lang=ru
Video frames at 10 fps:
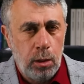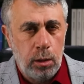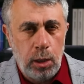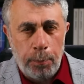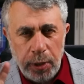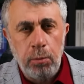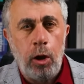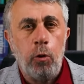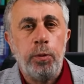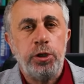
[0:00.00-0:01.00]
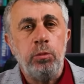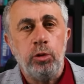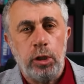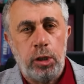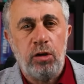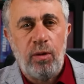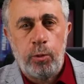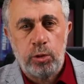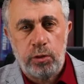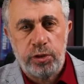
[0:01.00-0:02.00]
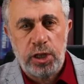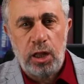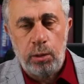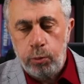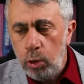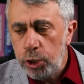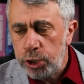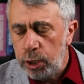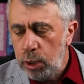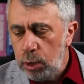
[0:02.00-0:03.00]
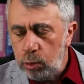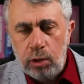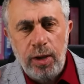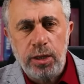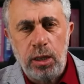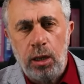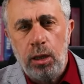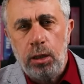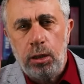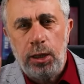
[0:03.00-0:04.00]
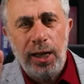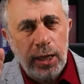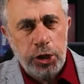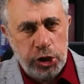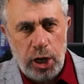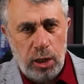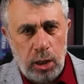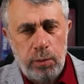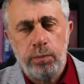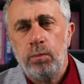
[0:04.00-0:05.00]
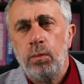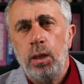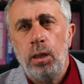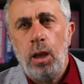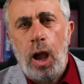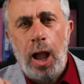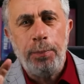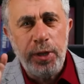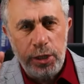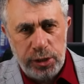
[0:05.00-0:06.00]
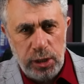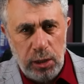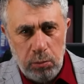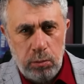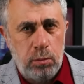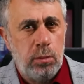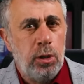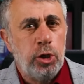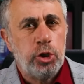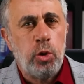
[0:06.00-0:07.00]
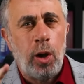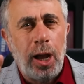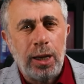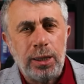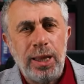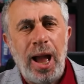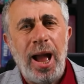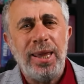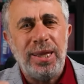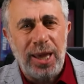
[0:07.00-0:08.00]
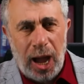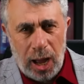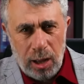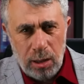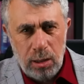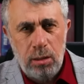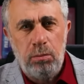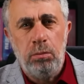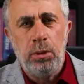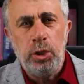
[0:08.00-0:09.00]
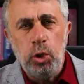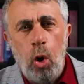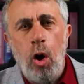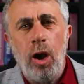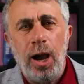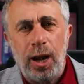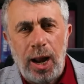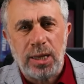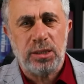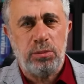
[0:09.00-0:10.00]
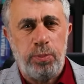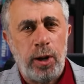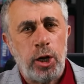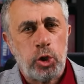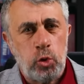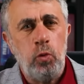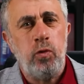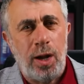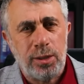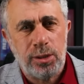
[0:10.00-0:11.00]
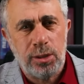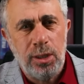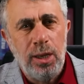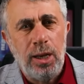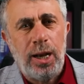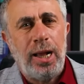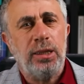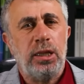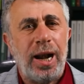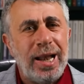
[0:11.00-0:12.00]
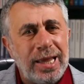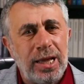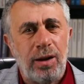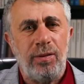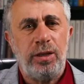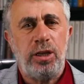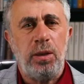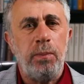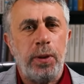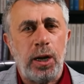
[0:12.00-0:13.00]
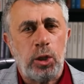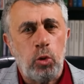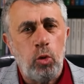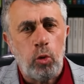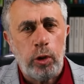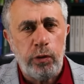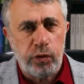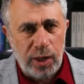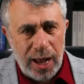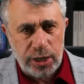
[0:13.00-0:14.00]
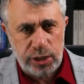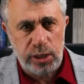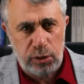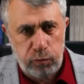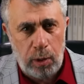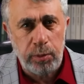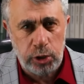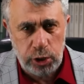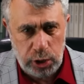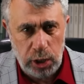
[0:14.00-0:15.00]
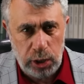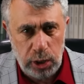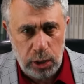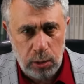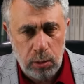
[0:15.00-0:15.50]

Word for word: Я понимаю, почему таких вопросов стало больше, но давайте для начала объясним, что когда я много раз прошу вас контролировать температуру и влажность в помещении,